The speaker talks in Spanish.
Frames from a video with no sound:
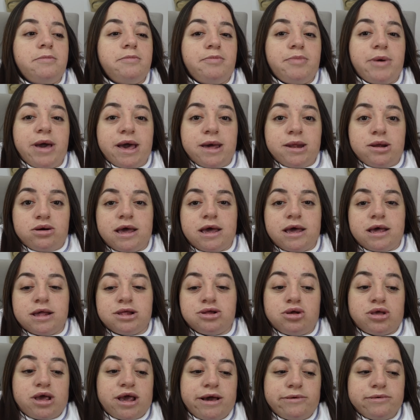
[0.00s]
Pero eh,
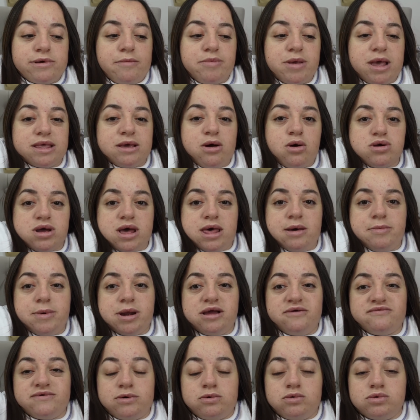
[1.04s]
yo tenía una plata ahorrada para
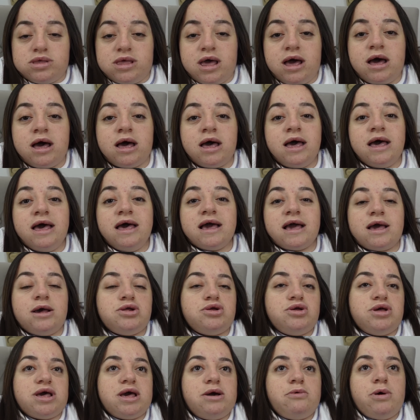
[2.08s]
la facultad, que
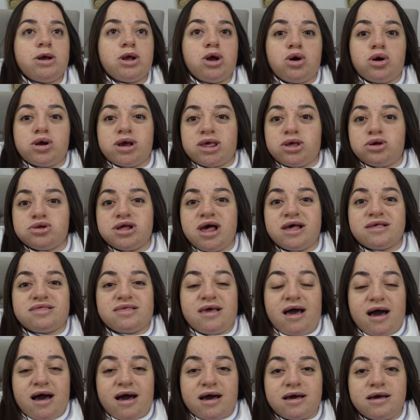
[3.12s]
yo dije, bueno, con esto ya
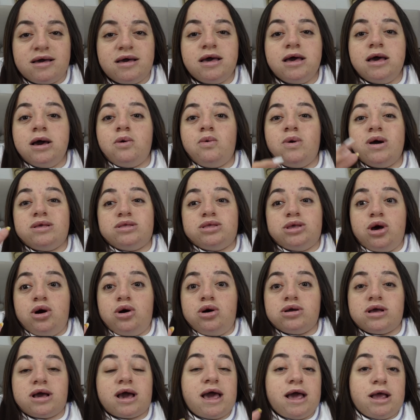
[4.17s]
está.
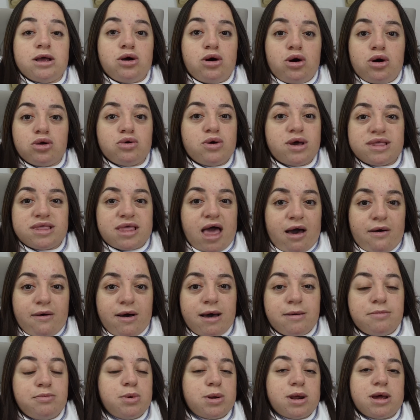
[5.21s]
Cuestión que no, no
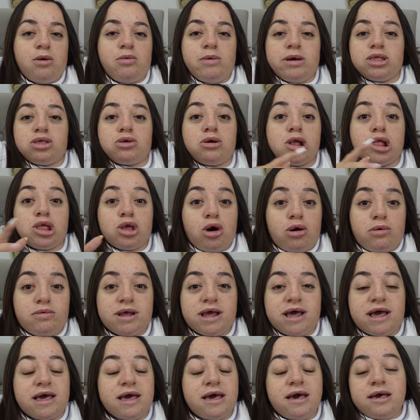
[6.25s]
estaba, porque aumentó el
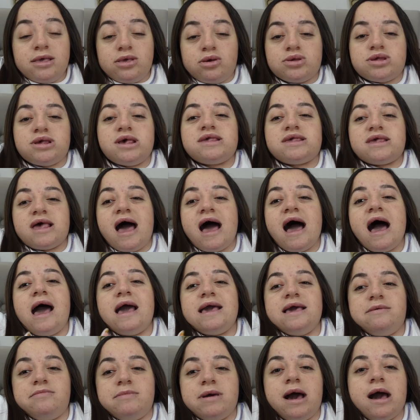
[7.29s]
doble. Entonces
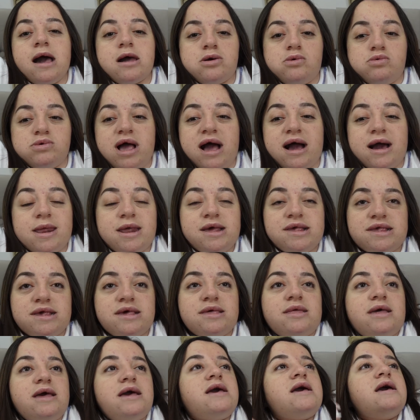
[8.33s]
ahí me agarró una
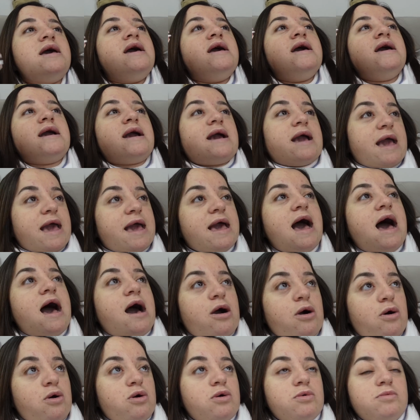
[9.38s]
crisis de qué
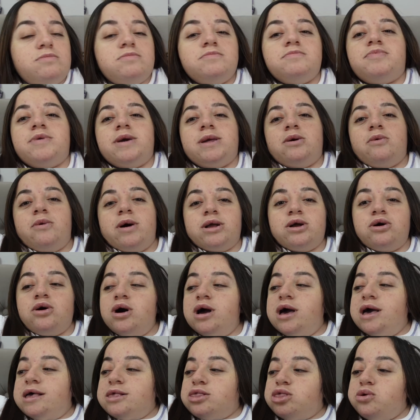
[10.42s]
hago. Pero bueno,
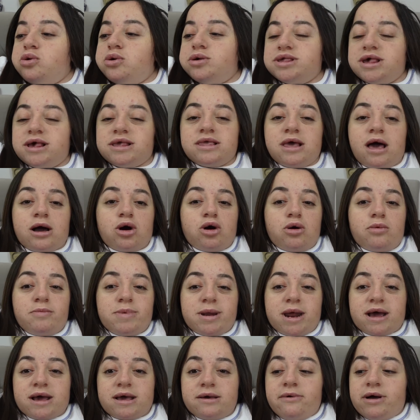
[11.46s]
todas estas
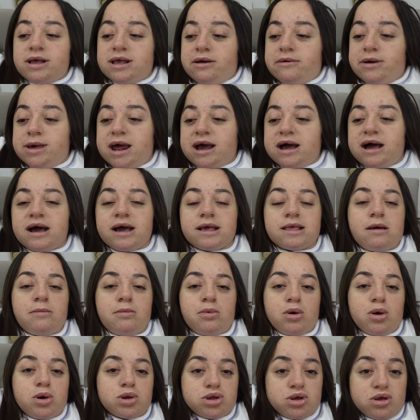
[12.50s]
compras que van a ver acá, que
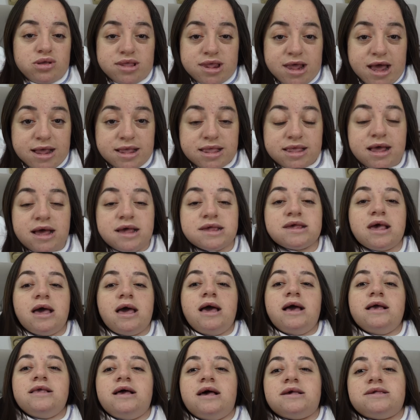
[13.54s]
tampoco son tantas,
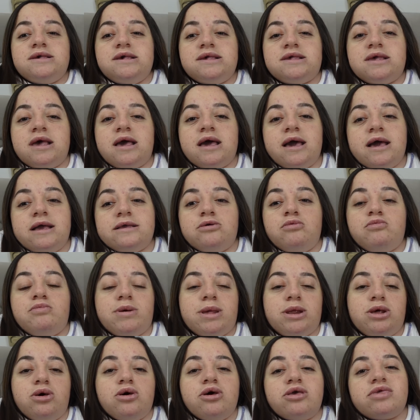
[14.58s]
las hice en un
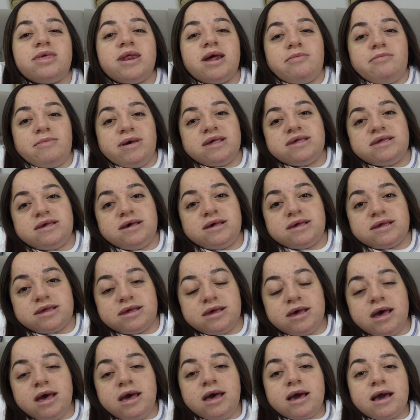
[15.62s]
periodo de tres
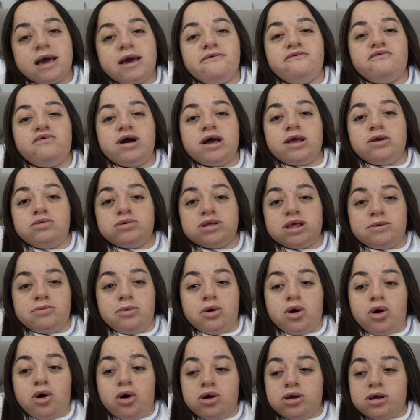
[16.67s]
meses, que fue el
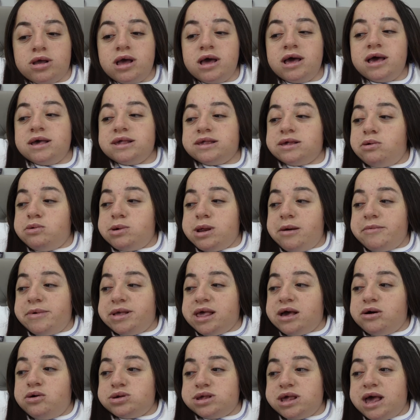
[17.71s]
último haul.
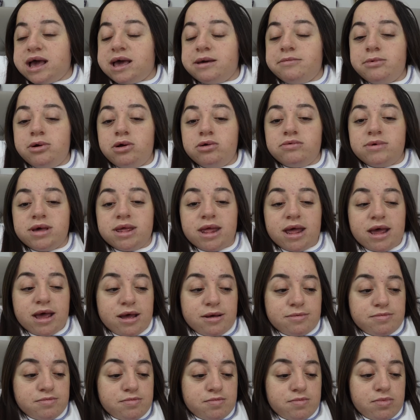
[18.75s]
Seguramente hay cosas que me olvidé,